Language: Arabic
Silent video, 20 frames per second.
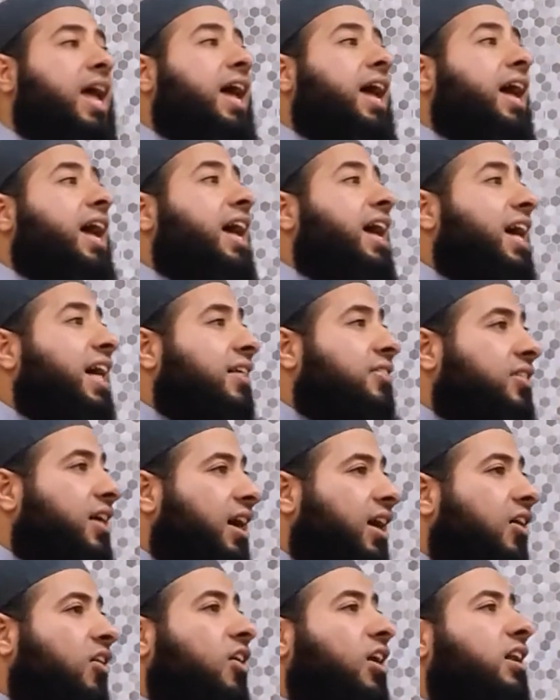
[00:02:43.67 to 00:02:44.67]
هذا
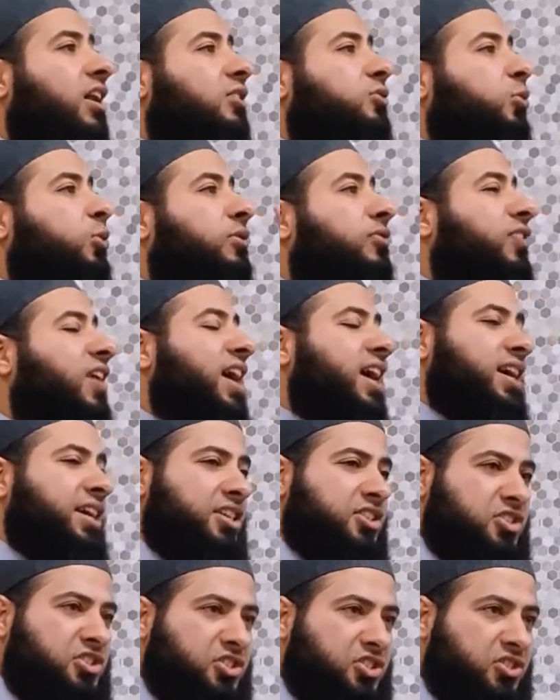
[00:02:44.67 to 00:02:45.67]
غلط
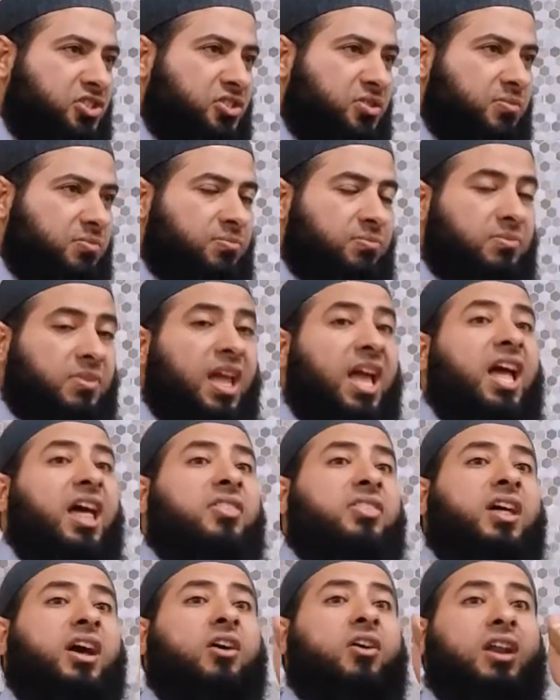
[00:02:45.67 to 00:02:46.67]
فاحش
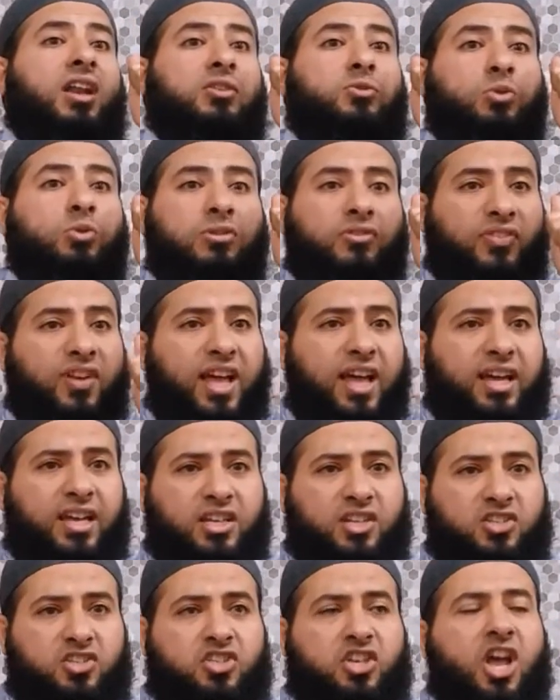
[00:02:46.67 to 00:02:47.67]
هذا غلط
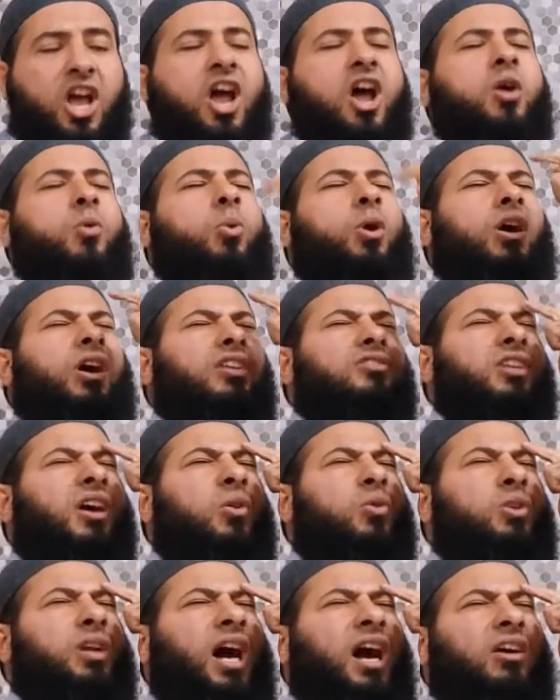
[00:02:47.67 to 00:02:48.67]
فاحش
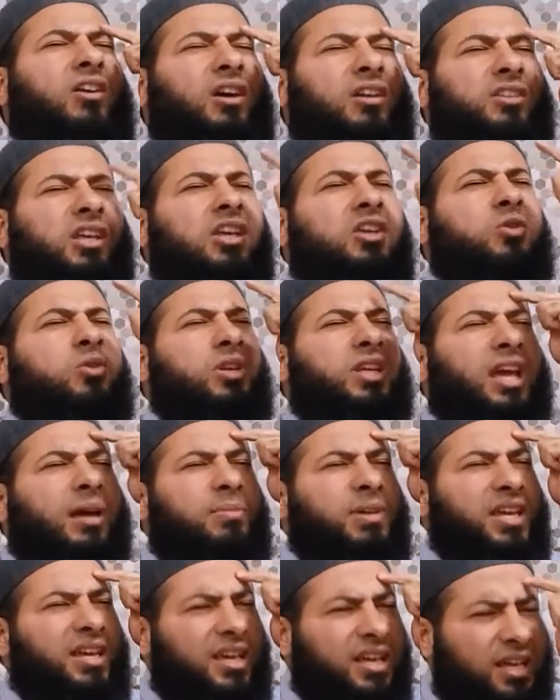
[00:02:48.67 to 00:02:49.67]
وخطأ عقدي
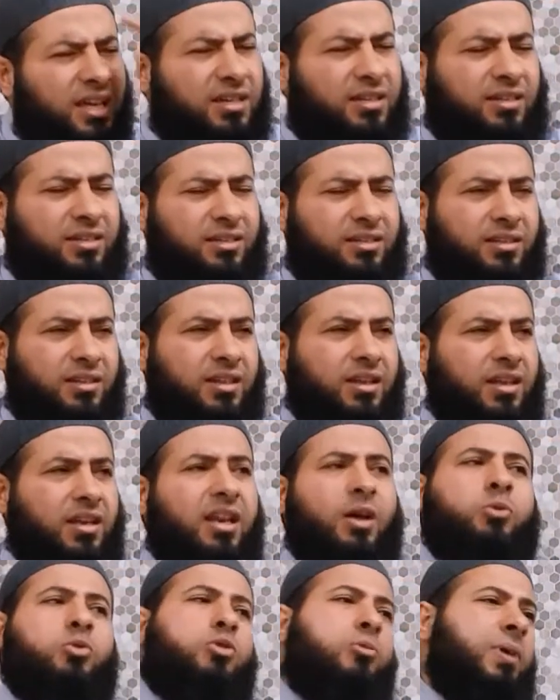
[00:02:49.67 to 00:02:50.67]
كبير
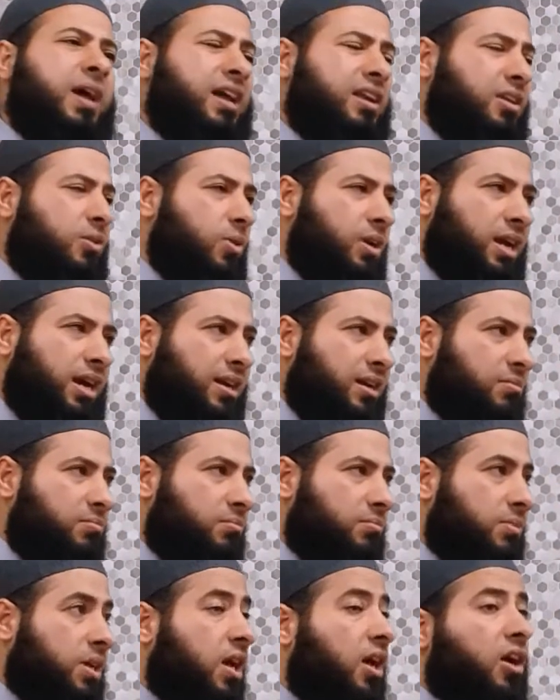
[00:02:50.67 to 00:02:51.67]
لو نبالي ونعلم
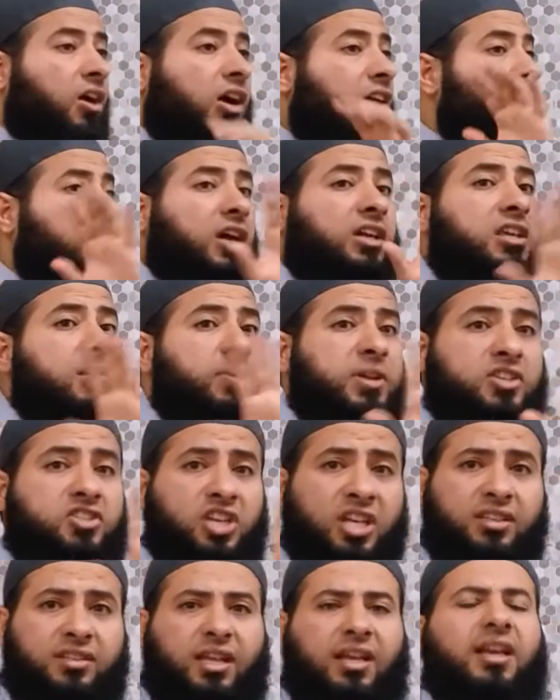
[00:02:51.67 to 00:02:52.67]
خطأ كبير
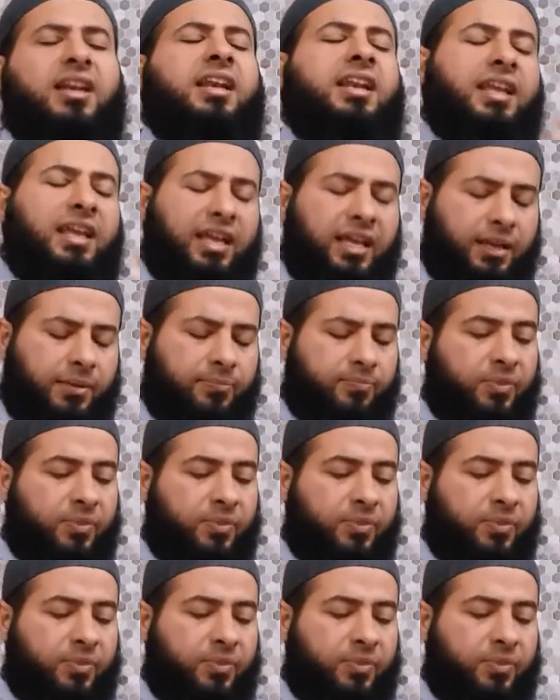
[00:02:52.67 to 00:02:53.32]
جدا ليه؟